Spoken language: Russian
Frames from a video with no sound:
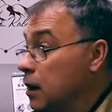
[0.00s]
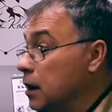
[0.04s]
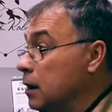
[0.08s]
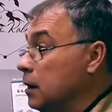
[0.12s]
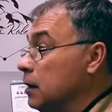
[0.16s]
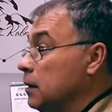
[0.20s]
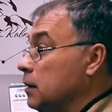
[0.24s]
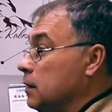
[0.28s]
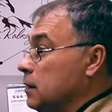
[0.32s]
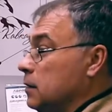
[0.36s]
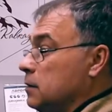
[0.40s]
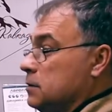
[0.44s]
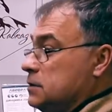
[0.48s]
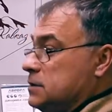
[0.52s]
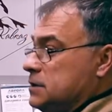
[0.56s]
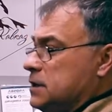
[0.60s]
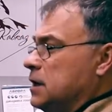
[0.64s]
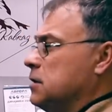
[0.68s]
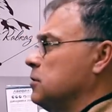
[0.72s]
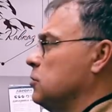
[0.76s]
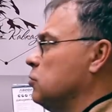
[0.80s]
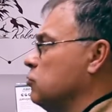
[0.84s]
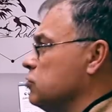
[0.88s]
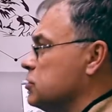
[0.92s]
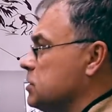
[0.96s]
э,
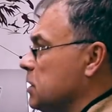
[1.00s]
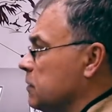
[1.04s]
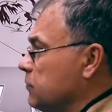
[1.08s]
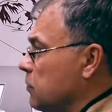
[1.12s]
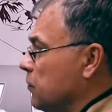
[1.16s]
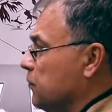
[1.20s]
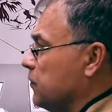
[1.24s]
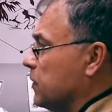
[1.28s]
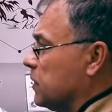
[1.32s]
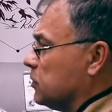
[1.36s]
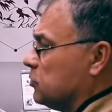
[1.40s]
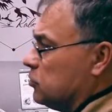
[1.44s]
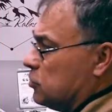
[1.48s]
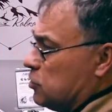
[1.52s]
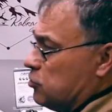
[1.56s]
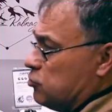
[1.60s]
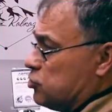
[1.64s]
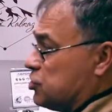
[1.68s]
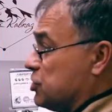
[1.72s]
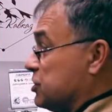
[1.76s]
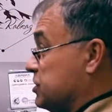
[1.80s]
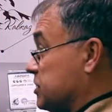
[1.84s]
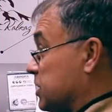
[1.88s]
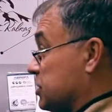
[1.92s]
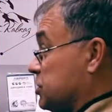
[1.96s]
старых кузовов, которые
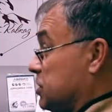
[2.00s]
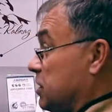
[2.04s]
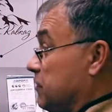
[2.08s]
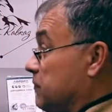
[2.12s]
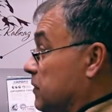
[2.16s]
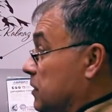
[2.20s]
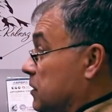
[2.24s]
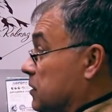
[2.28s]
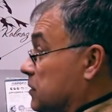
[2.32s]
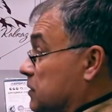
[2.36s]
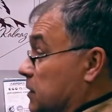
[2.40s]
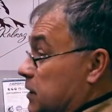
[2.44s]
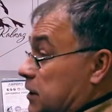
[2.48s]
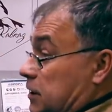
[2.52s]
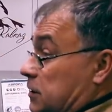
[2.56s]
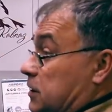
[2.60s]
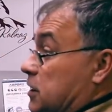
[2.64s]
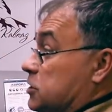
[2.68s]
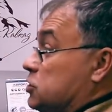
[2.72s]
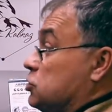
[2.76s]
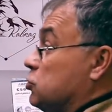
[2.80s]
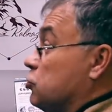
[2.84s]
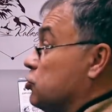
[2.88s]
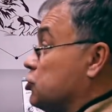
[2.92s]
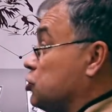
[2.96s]
уже заржавели, да, их
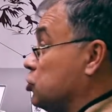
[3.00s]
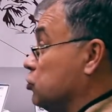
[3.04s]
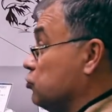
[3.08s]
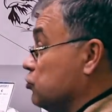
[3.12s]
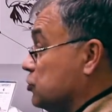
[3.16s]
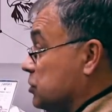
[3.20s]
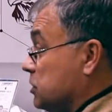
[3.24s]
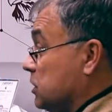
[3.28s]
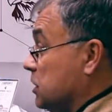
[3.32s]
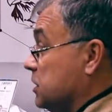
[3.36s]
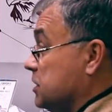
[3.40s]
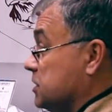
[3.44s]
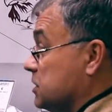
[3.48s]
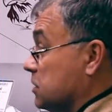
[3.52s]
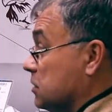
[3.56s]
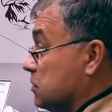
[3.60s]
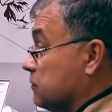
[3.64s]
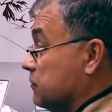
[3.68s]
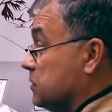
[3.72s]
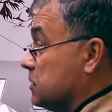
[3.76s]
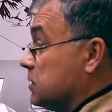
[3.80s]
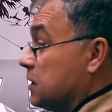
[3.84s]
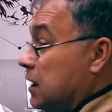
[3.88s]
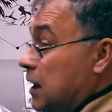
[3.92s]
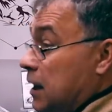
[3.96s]
надо срочно
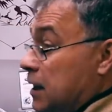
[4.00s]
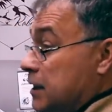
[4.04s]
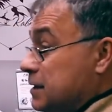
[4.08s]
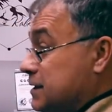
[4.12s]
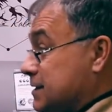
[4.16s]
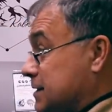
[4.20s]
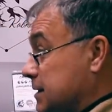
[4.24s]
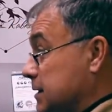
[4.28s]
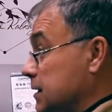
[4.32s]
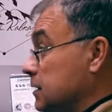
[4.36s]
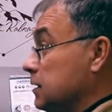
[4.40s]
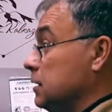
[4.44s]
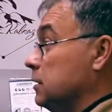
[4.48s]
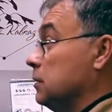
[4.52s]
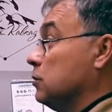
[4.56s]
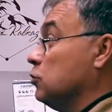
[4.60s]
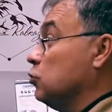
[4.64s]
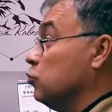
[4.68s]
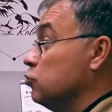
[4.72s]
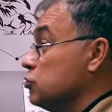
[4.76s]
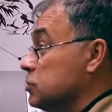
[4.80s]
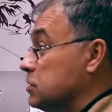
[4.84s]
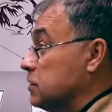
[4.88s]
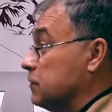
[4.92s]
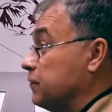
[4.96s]
утилизировать. Да. Целый
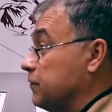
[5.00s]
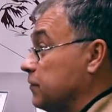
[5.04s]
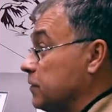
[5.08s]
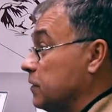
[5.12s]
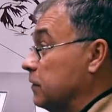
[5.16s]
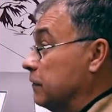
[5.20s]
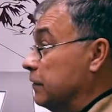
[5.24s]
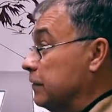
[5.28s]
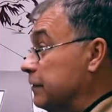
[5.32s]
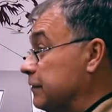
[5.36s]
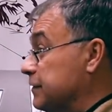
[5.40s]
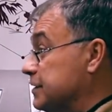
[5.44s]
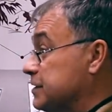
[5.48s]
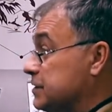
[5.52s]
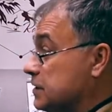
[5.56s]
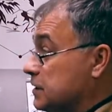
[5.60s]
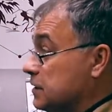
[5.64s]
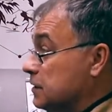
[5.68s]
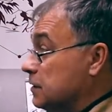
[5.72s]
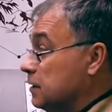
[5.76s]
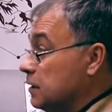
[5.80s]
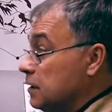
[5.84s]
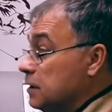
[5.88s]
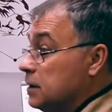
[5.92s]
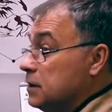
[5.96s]
кузов
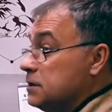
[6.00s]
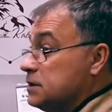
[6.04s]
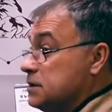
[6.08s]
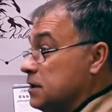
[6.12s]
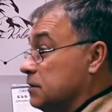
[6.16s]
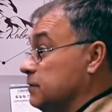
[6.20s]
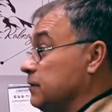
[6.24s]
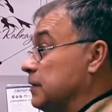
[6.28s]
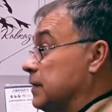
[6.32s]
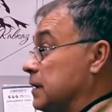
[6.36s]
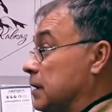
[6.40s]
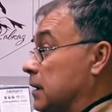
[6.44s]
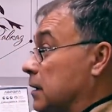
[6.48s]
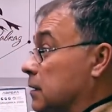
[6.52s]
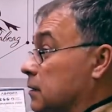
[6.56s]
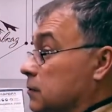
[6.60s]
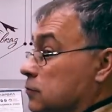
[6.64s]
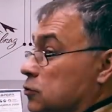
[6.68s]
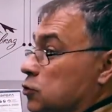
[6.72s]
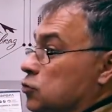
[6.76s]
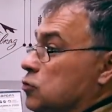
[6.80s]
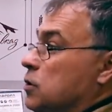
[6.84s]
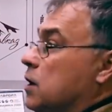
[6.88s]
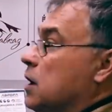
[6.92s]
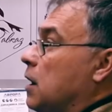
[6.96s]
вывести со двора,
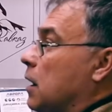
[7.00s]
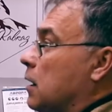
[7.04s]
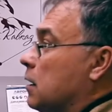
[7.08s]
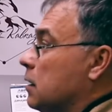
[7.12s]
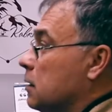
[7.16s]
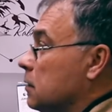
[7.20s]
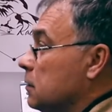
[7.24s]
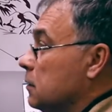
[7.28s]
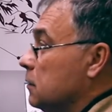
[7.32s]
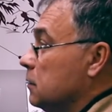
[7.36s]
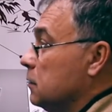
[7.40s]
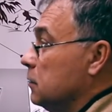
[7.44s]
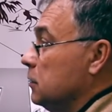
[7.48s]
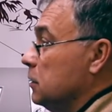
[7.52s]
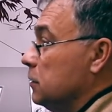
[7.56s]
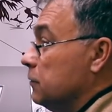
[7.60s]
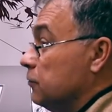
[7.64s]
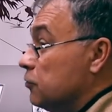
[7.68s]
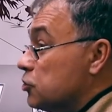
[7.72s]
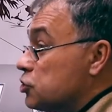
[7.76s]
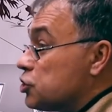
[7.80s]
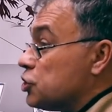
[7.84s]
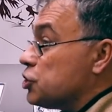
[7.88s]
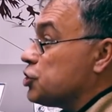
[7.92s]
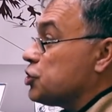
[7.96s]
ну как?
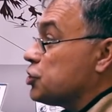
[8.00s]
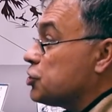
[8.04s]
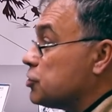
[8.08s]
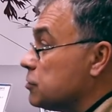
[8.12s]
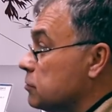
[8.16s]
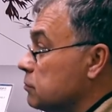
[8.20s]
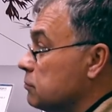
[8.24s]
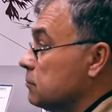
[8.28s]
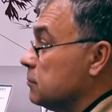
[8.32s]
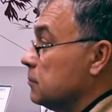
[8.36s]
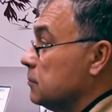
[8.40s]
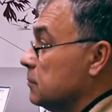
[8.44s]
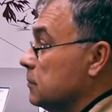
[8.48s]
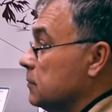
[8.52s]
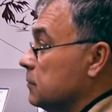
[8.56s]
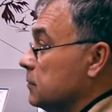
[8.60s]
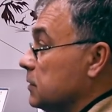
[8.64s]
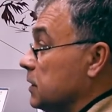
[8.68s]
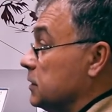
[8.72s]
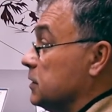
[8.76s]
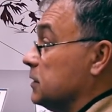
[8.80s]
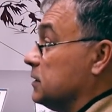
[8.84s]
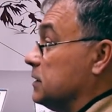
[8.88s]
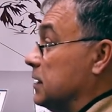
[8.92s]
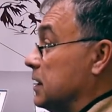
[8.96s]
Его Я же... Лучше
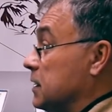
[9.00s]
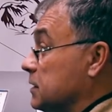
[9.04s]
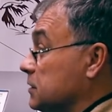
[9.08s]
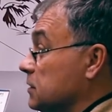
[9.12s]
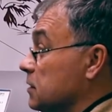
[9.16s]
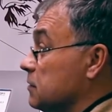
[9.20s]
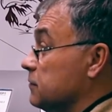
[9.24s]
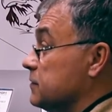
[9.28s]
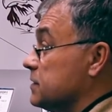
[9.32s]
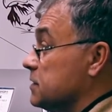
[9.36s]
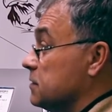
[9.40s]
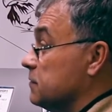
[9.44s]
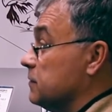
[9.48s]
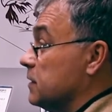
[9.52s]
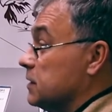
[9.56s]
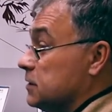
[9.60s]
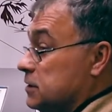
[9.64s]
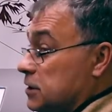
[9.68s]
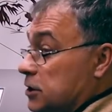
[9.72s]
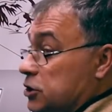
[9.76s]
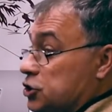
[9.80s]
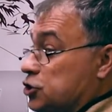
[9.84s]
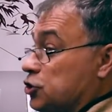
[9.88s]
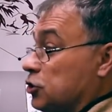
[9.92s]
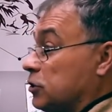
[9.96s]
надо трактор
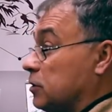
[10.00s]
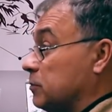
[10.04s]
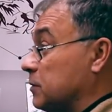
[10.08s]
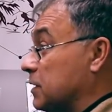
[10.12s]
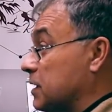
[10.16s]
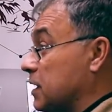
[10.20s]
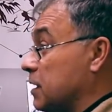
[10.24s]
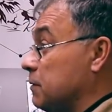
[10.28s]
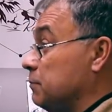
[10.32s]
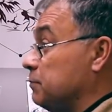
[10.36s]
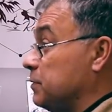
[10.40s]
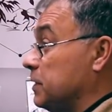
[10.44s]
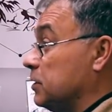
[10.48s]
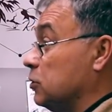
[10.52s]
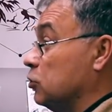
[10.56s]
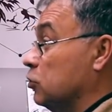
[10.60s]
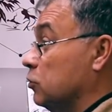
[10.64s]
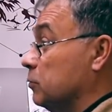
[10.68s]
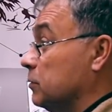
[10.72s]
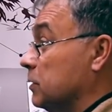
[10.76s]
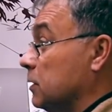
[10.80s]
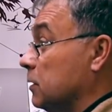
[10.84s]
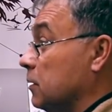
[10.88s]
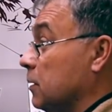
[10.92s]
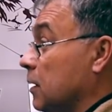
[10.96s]
вызывать или что там, кран
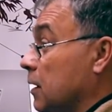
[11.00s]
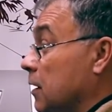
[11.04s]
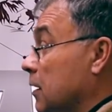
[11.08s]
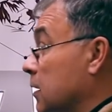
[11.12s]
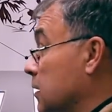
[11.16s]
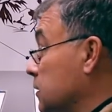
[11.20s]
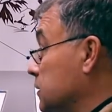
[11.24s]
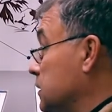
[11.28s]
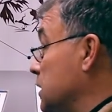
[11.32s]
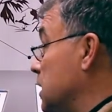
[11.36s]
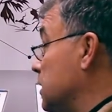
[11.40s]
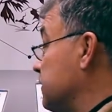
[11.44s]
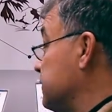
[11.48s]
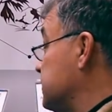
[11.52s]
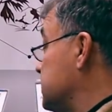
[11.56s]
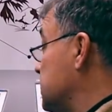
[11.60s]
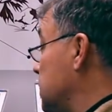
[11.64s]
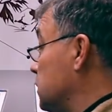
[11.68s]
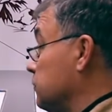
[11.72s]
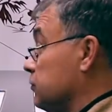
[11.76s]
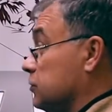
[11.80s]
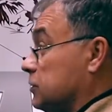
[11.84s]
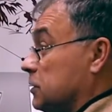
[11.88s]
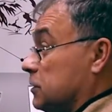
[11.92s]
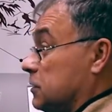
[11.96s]
подъемный. Да. Так
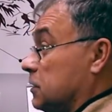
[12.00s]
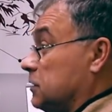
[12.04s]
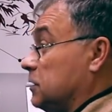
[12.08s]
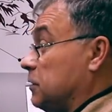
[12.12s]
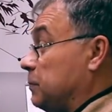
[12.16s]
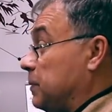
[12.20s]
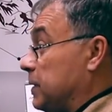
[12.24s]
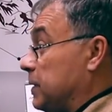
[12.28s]
взял вот этот